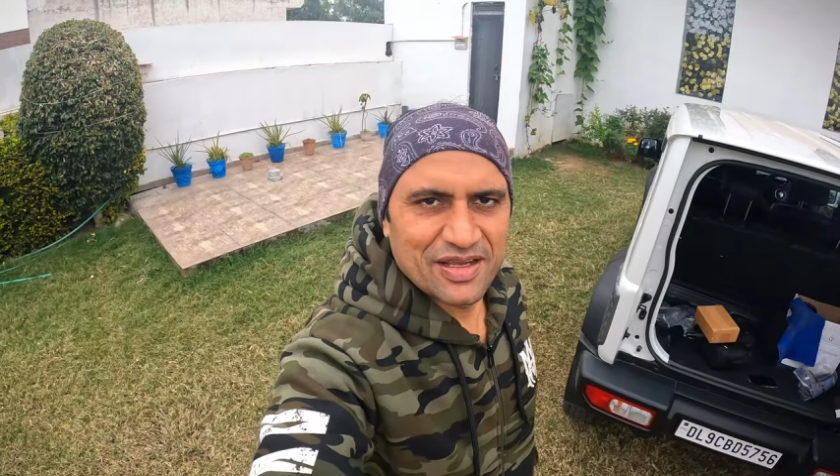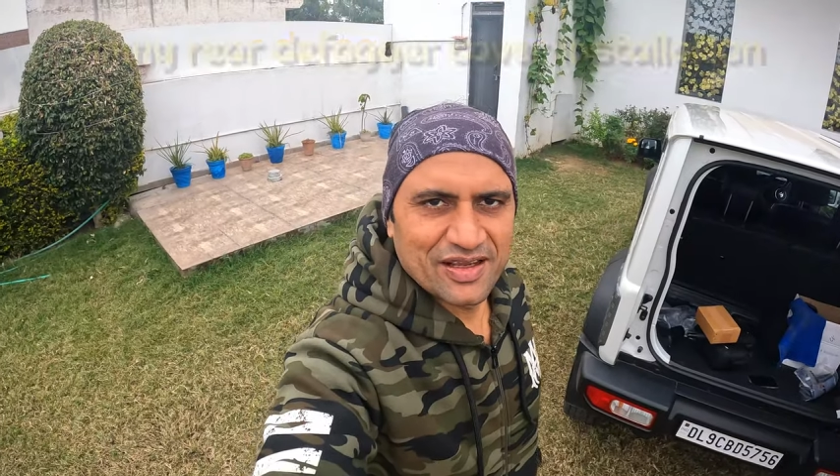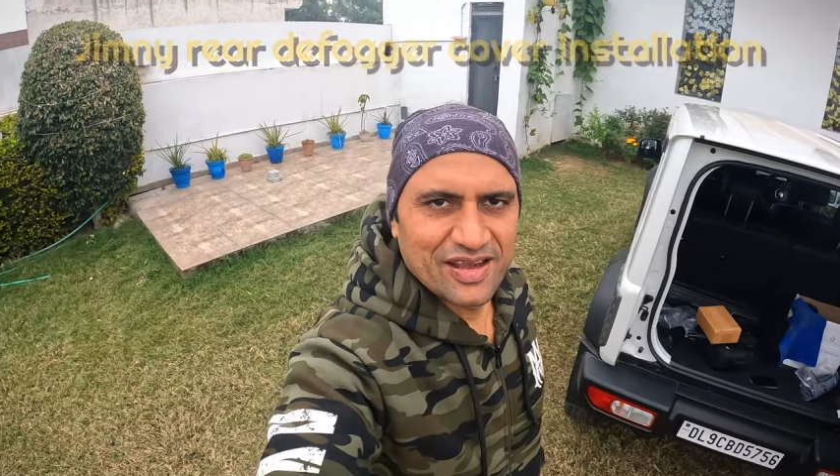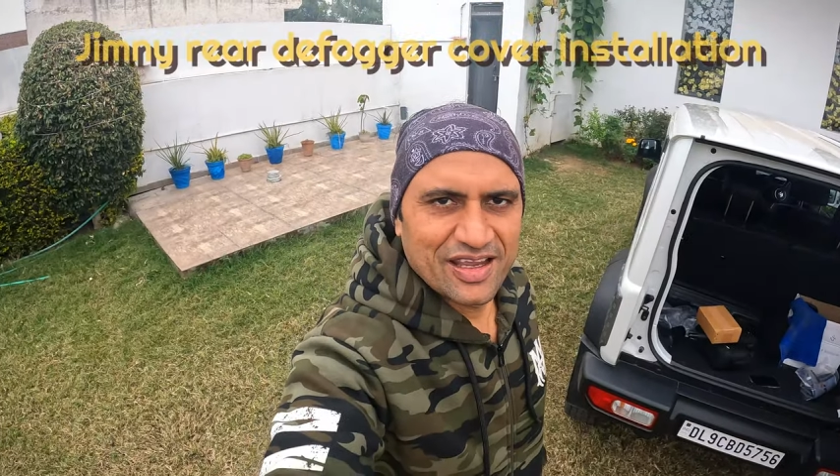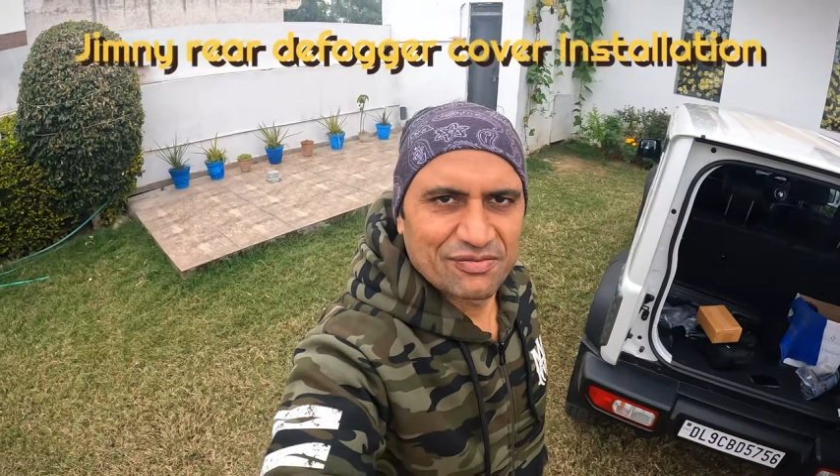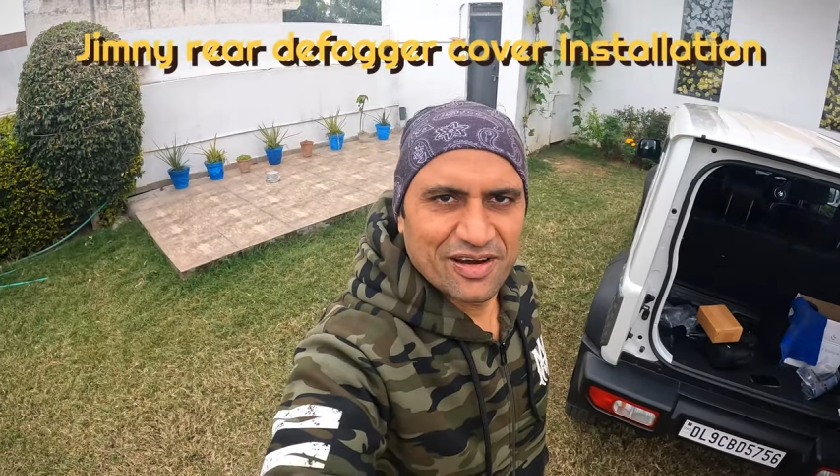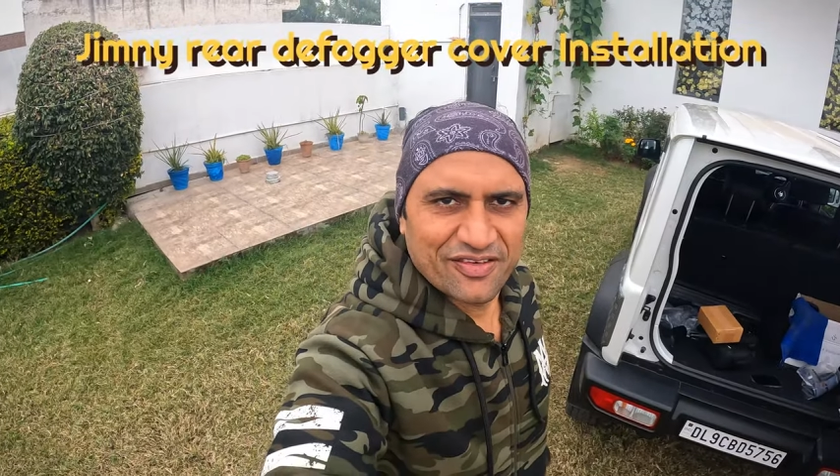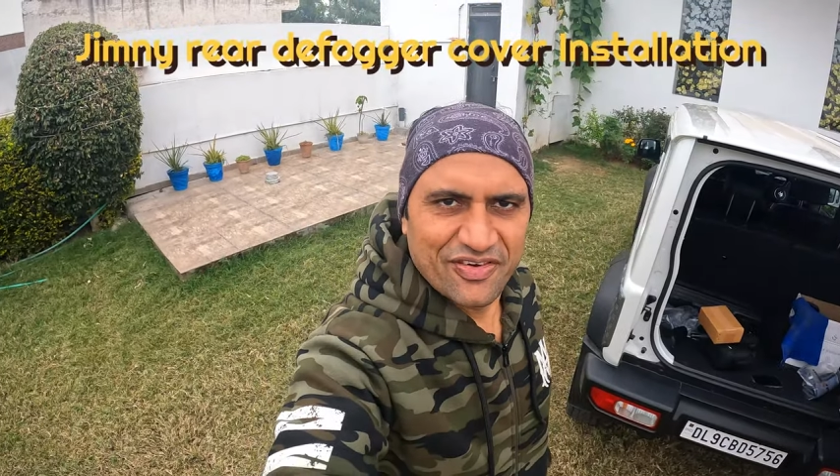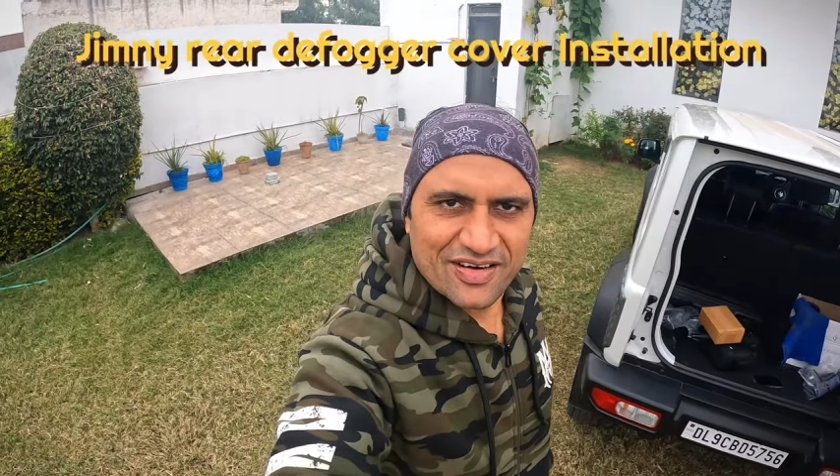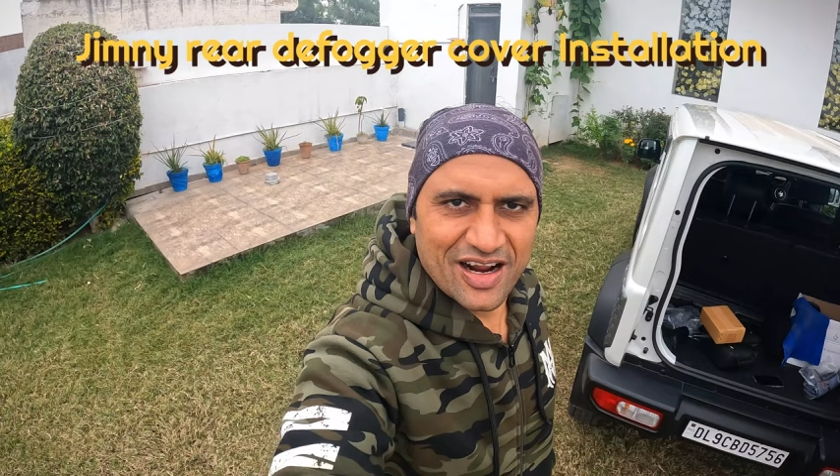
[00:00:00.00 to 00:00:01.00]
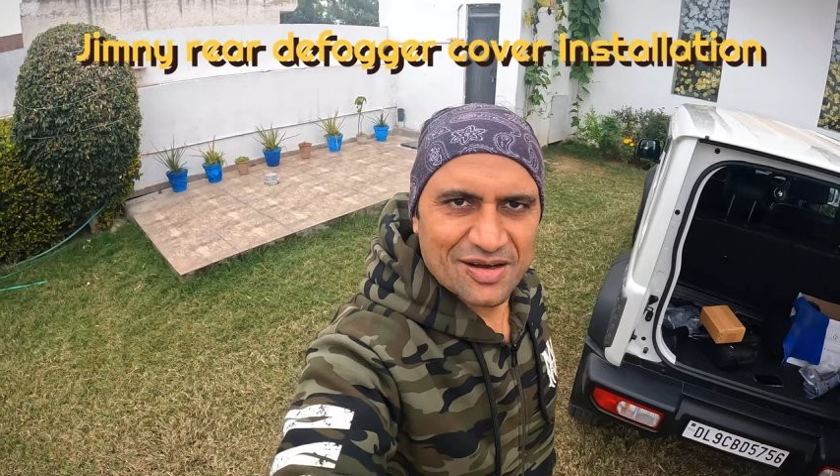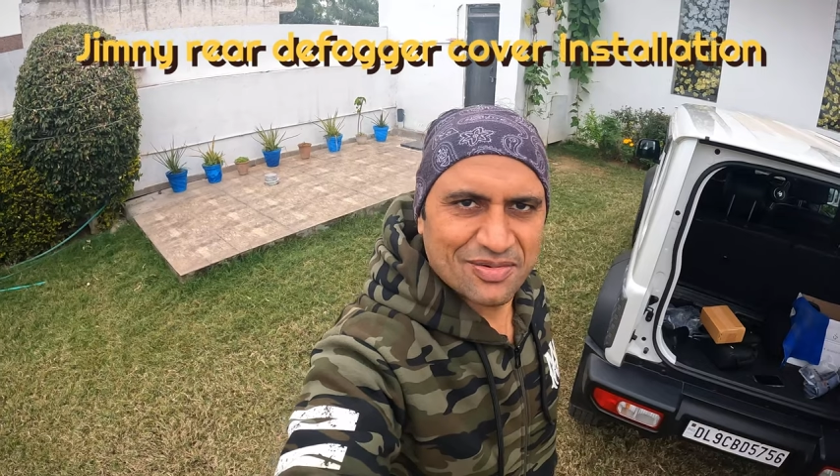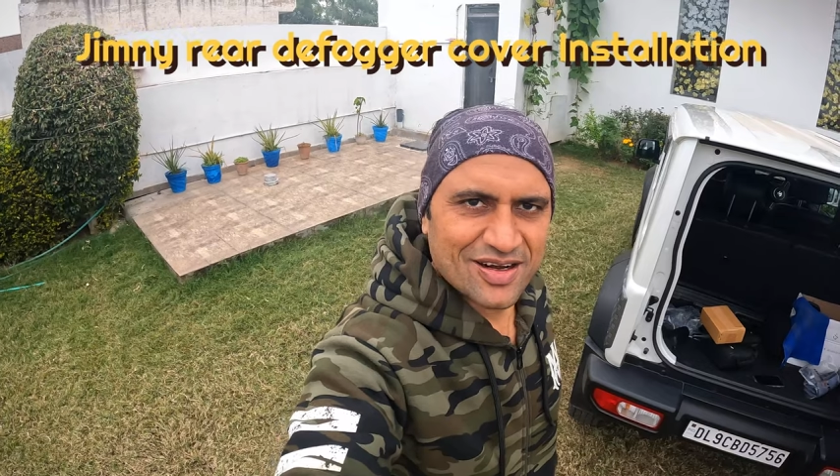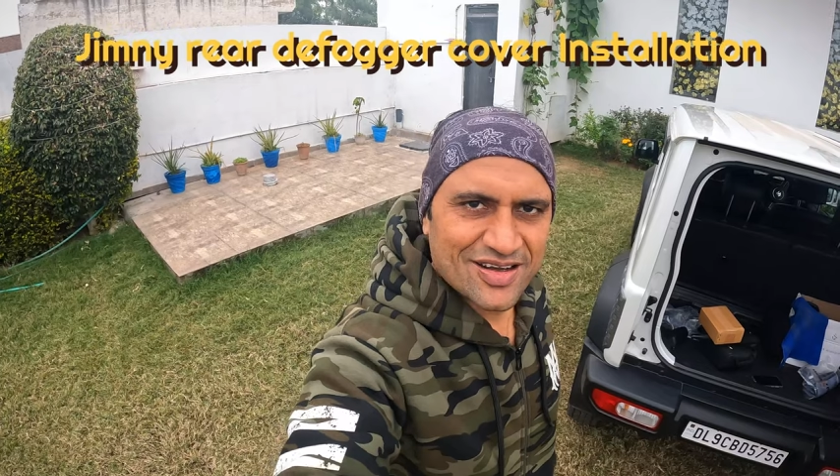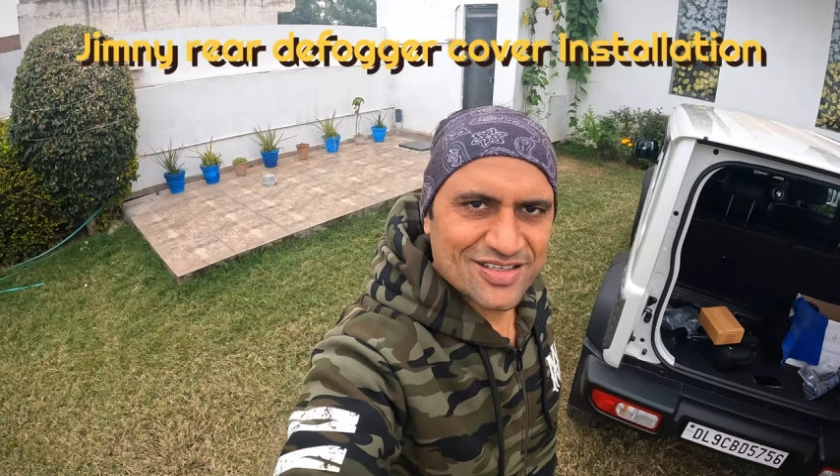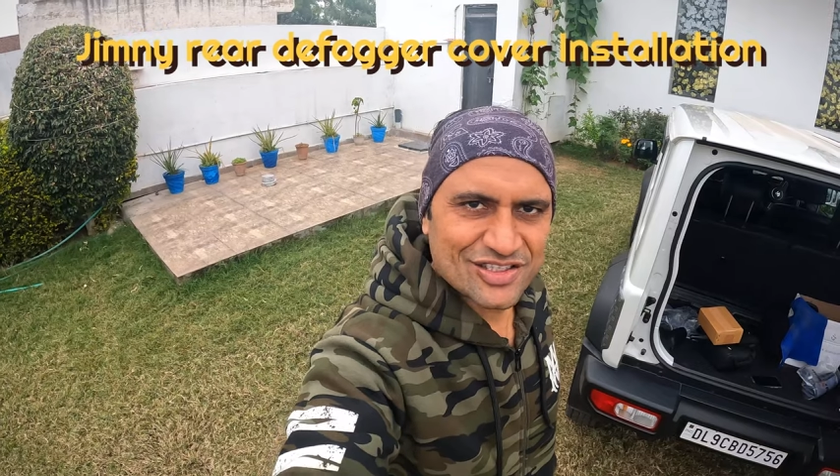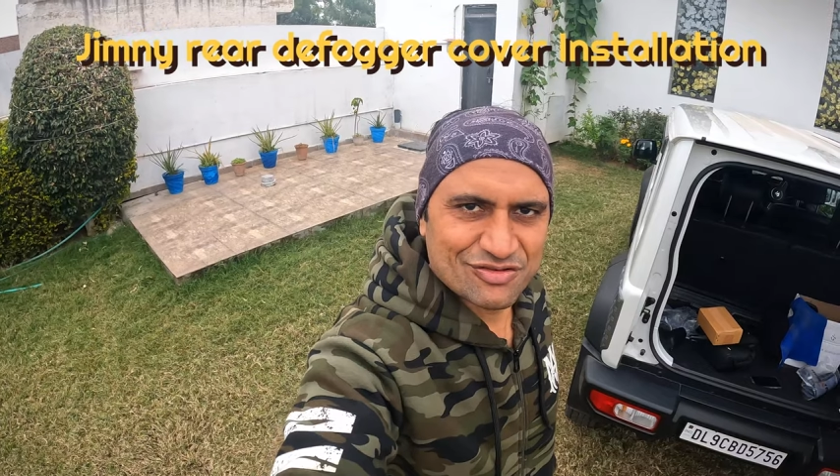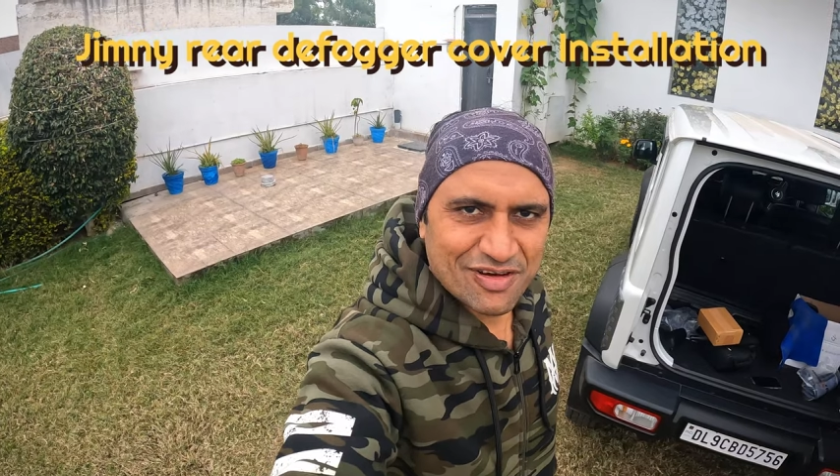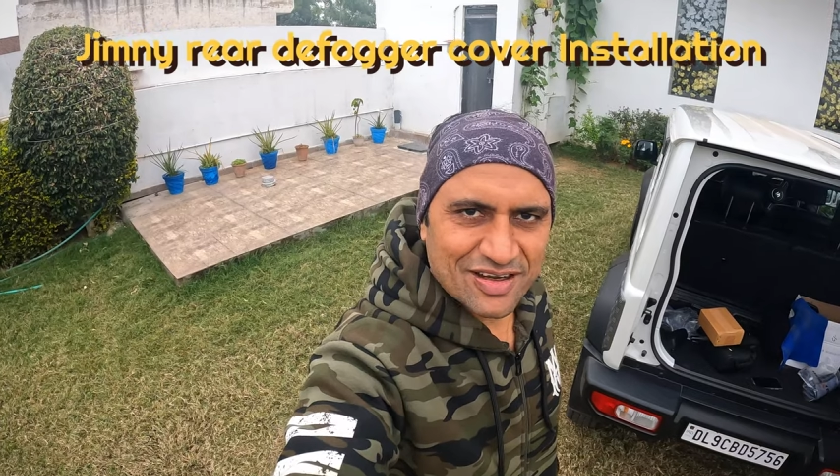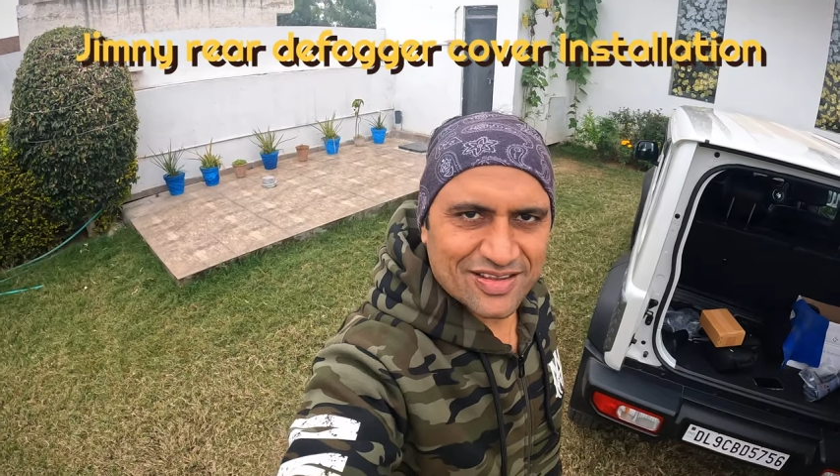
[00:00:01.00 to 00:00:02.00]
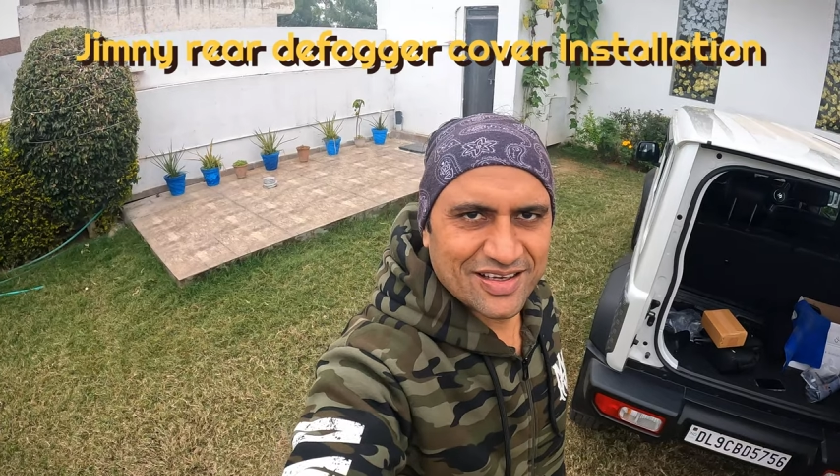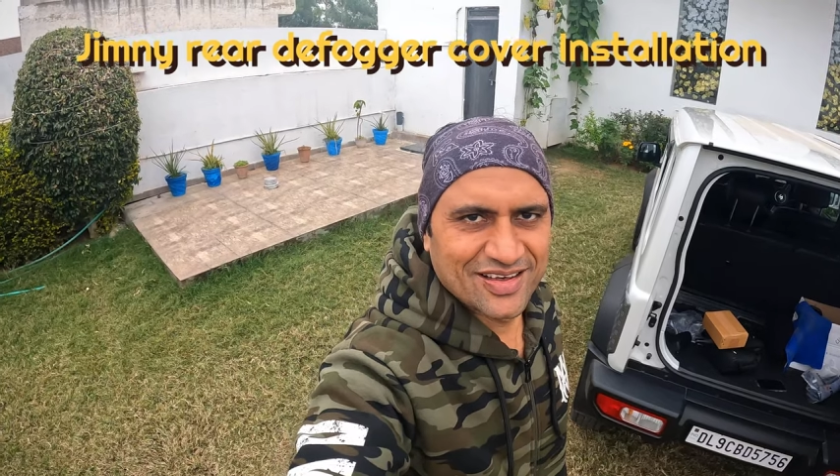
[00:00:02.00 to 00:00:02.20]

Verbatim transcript: में एक बार फिर आपका स्वागत